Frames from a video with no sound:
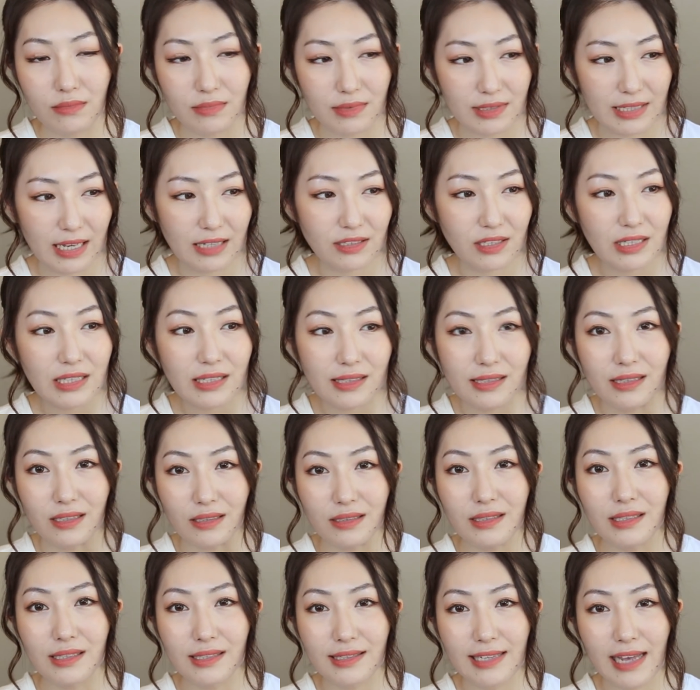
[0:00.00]
在疫
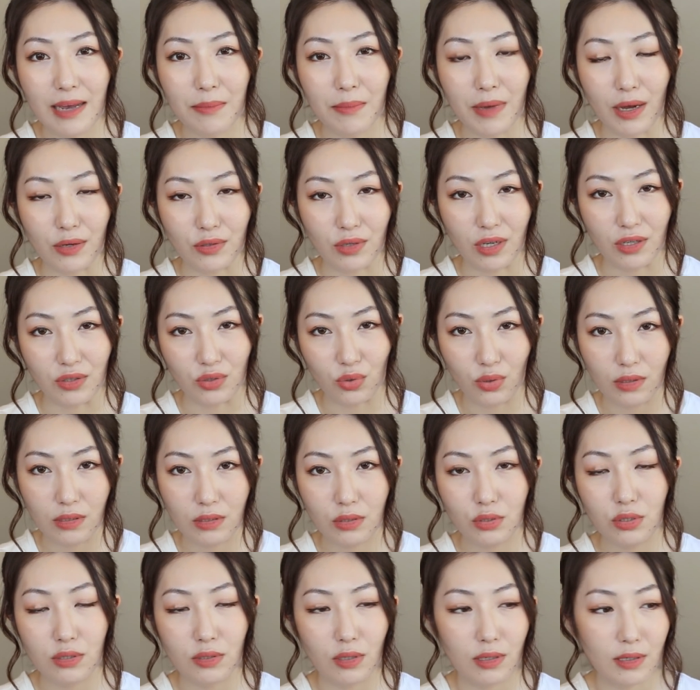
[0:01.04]
情期间嘛，很多
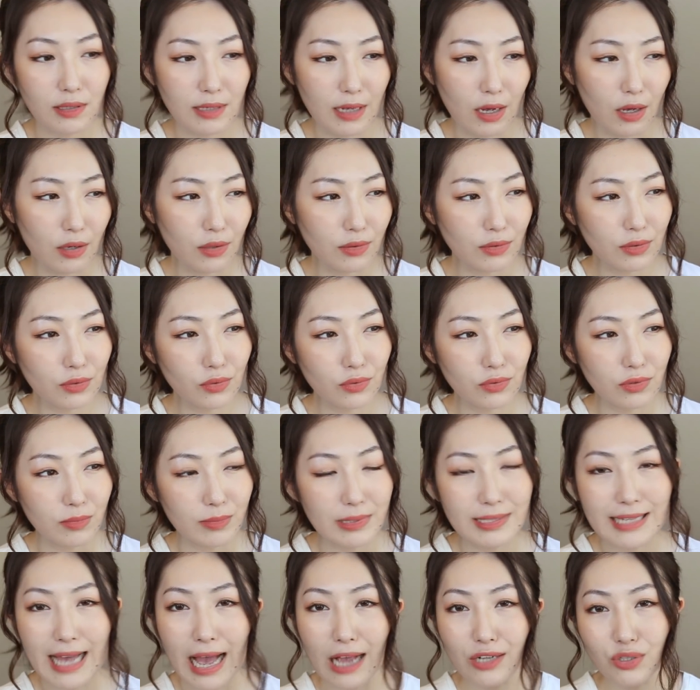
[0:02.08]
人说要用什
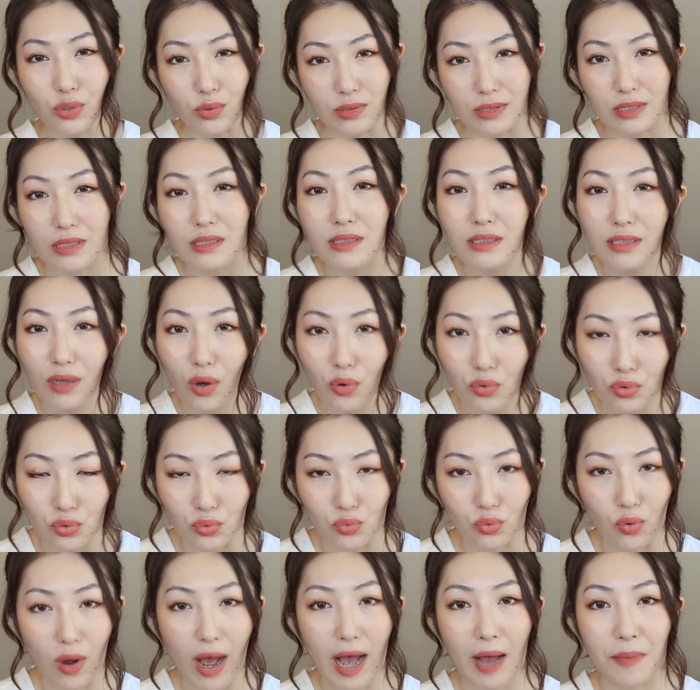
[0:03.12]
么擦手巾消
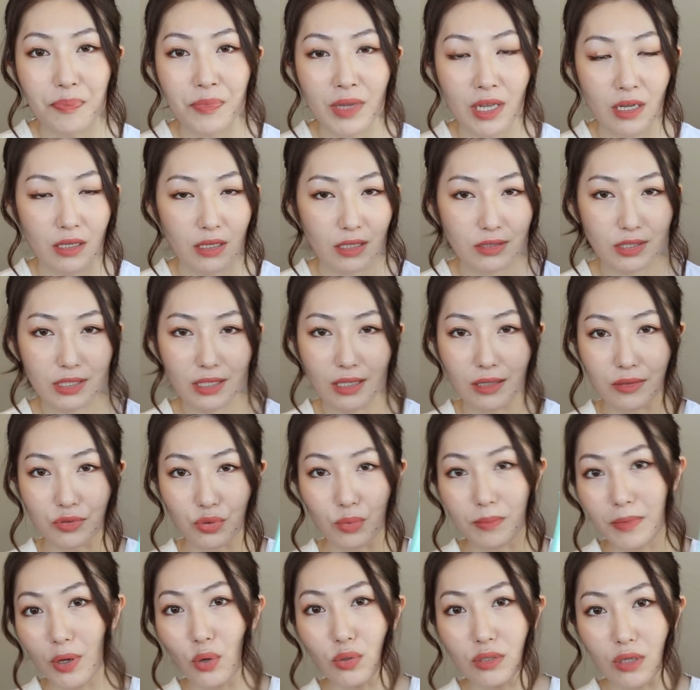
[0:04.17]
毒啊，那这个
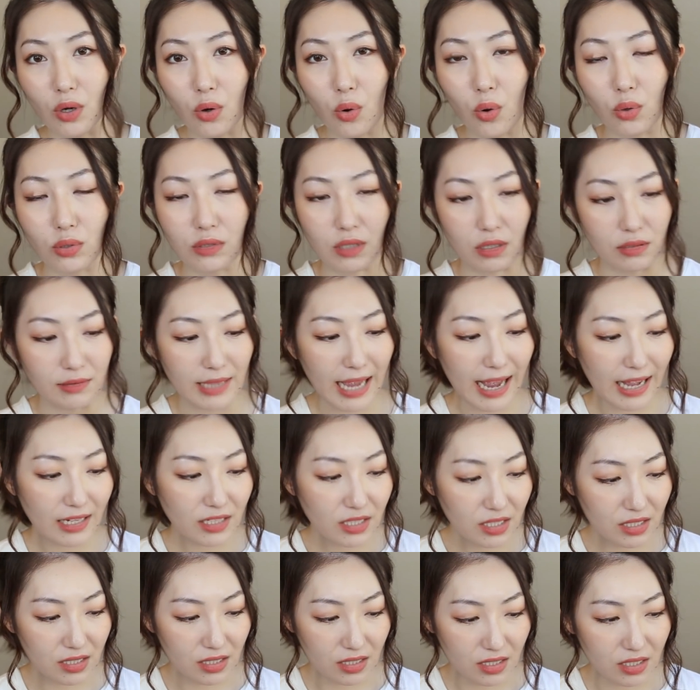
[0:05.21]
就没有这个功能，它
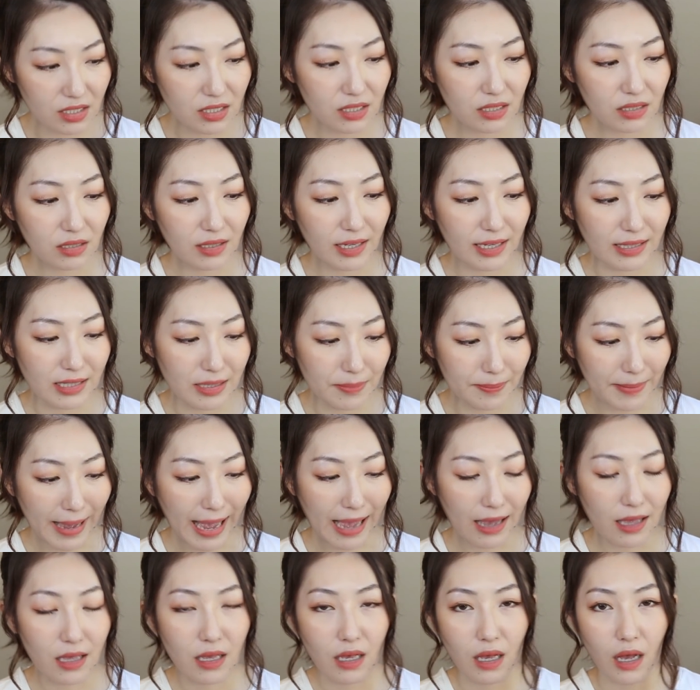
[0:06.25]
只是给你把
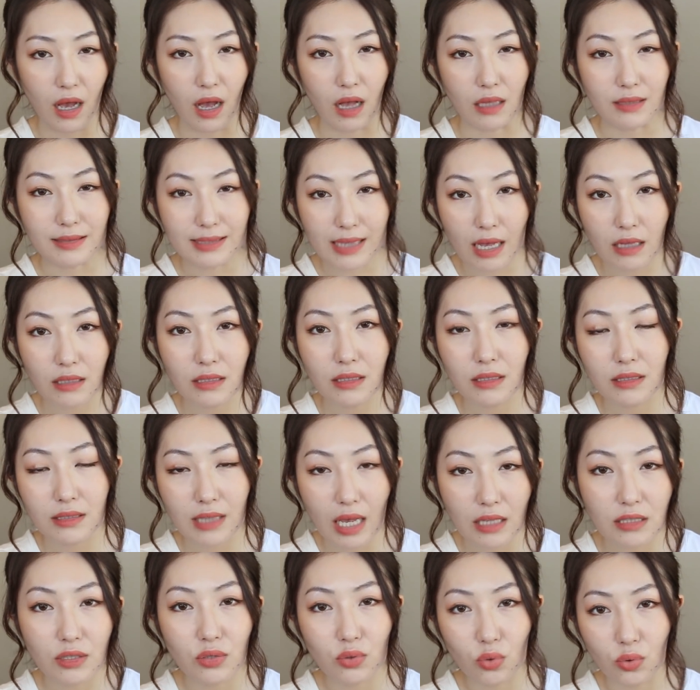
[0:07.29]
啊脏
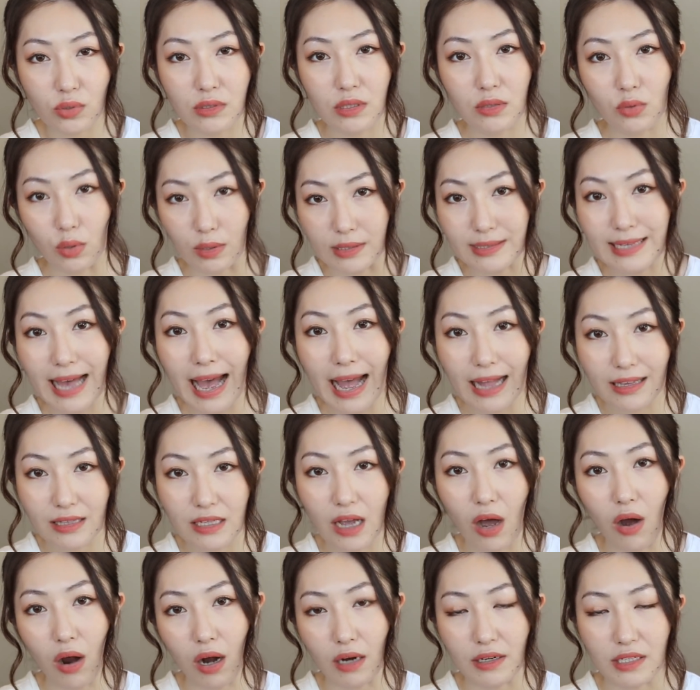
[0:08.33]
脏的东西都给擦
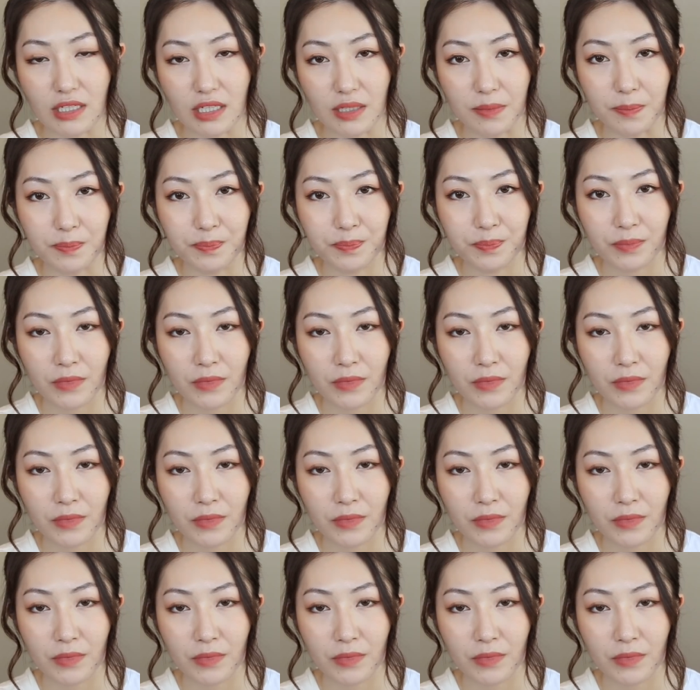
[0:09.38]
掉而已。